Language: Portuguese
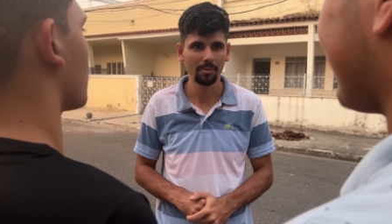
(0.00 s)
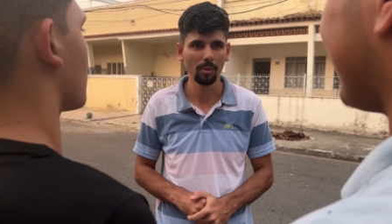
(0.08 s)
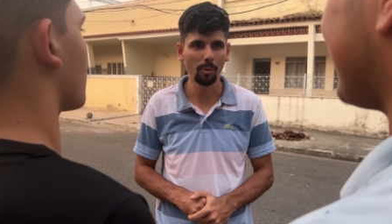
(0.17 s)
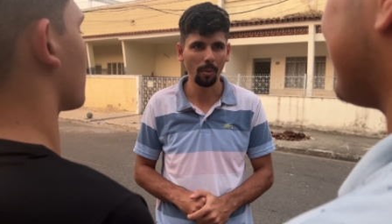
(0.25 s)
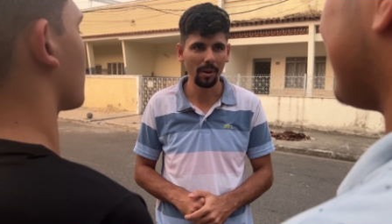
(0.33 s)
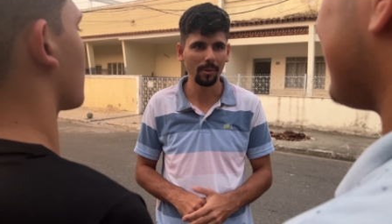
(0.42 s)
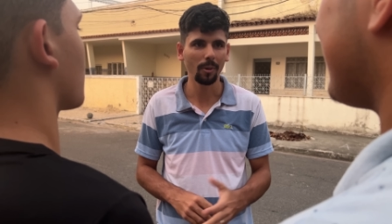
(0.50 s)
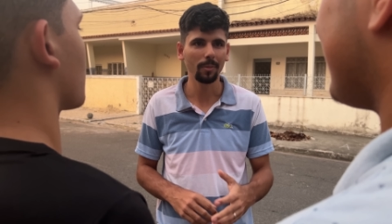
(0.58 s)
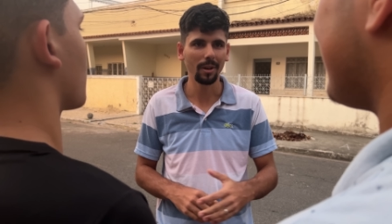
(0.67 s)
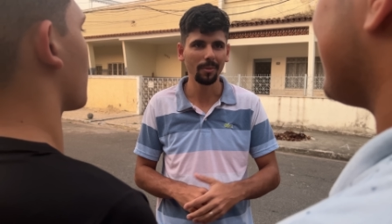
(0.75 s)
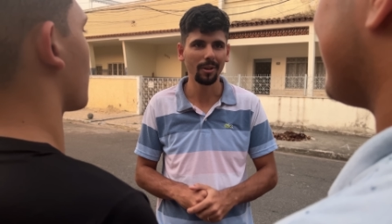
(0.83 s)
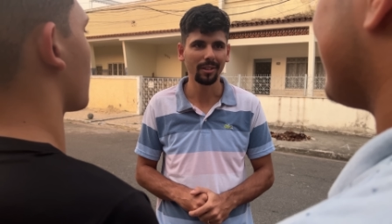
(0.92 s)
mil por mês pra
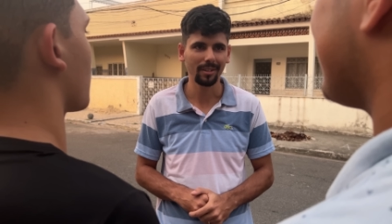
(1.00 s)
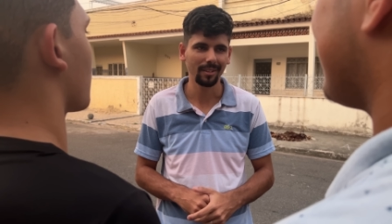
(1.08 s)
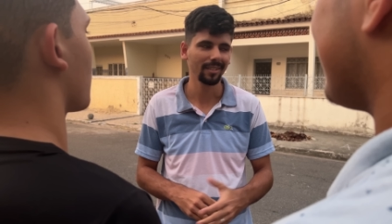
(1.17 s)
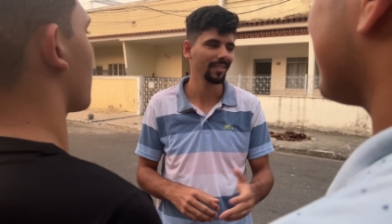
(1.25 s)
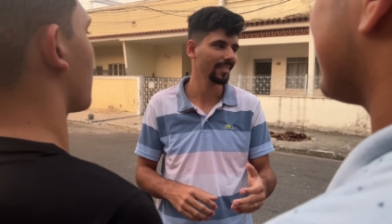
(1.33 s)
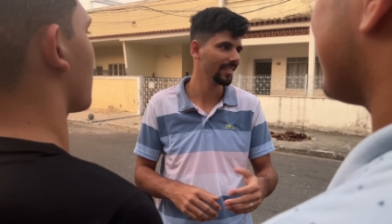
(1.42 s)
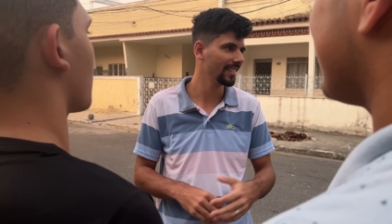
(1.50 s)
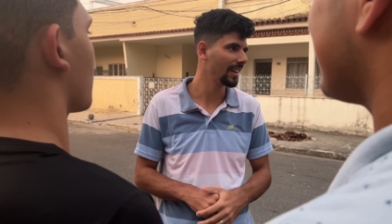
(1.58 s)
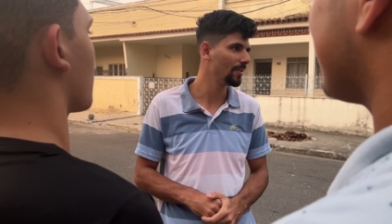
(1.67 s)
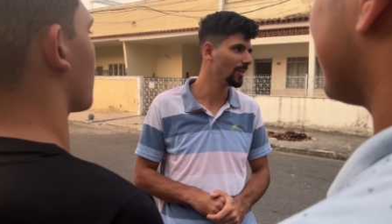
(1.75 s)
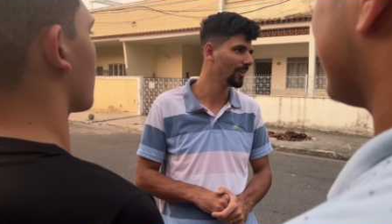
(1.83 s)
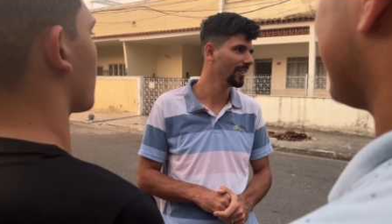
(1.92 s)
comprar uma moto. Uhum. Tá
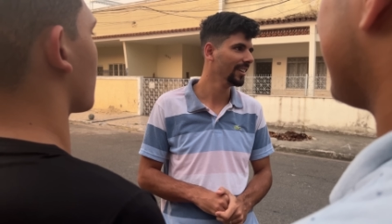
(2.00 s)
bom.